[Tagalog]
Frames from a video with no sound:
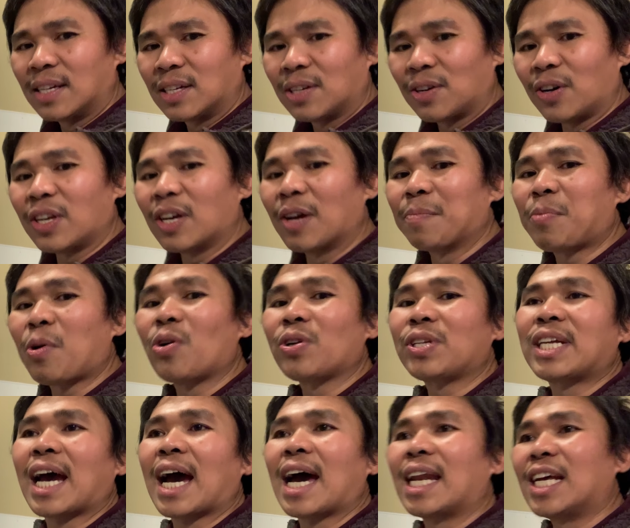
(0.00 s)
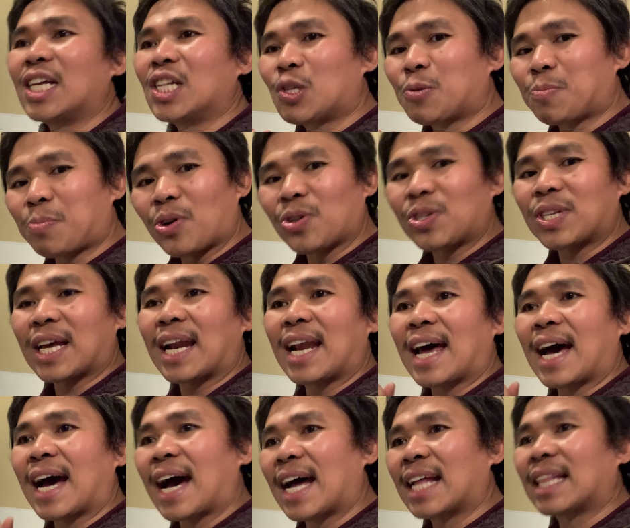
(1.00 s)
So yun po, challenge po sa
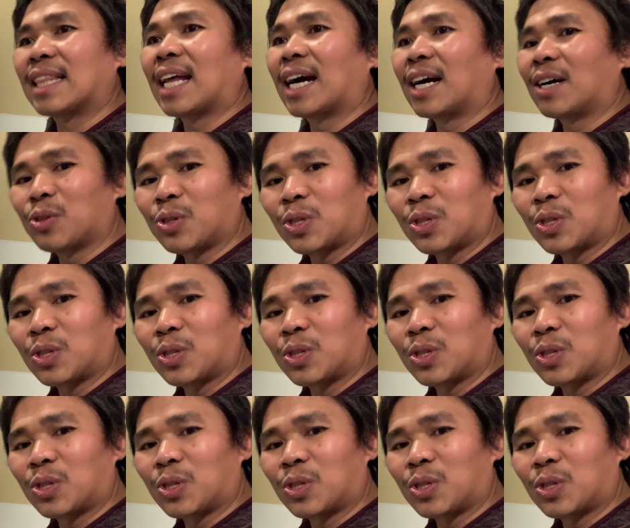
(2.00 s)
lahat ng